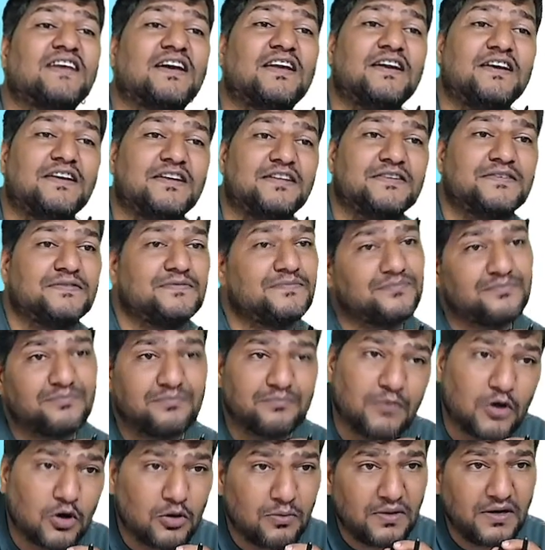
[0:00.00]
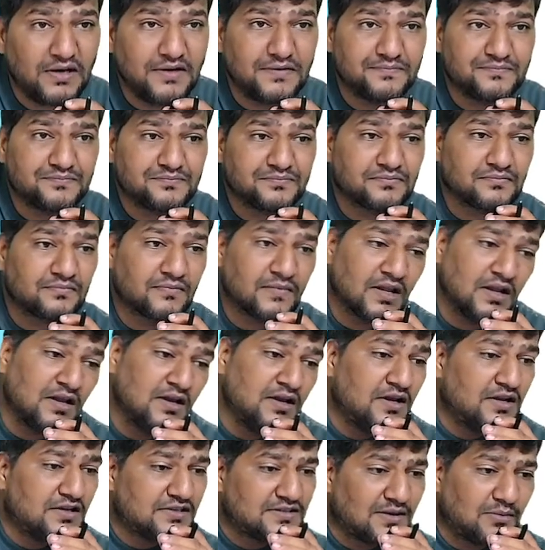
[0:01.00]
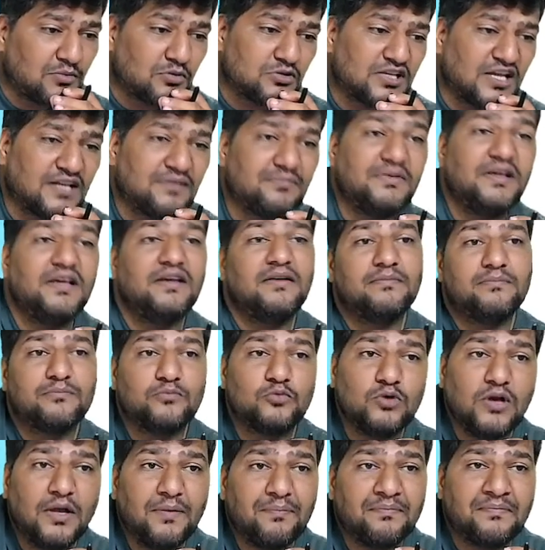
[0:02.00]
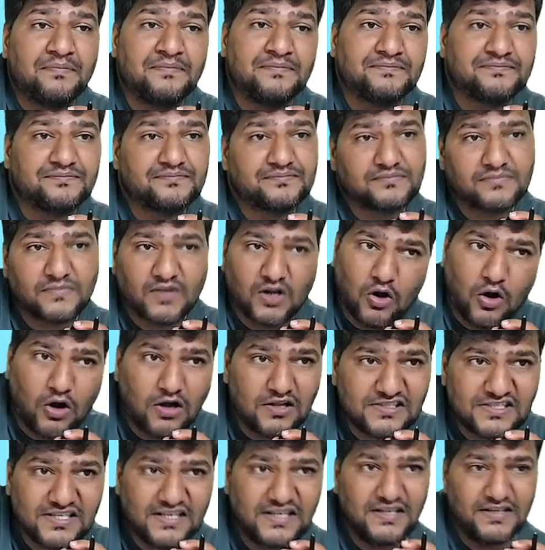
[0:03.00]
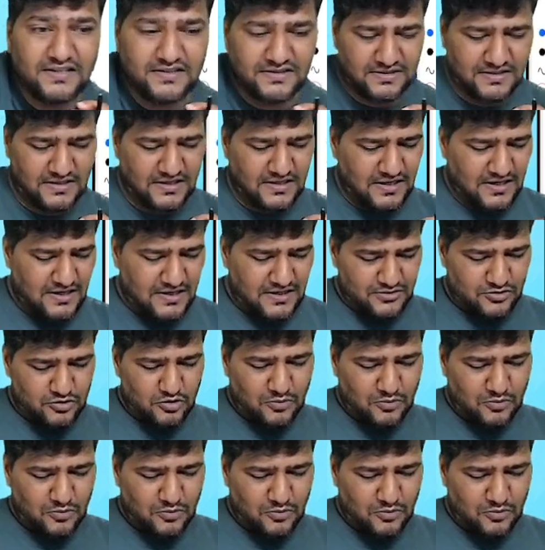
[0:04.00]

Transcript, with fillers: करंट बरोबर सब लोग साथ में पूनम ऑल सेट ना सो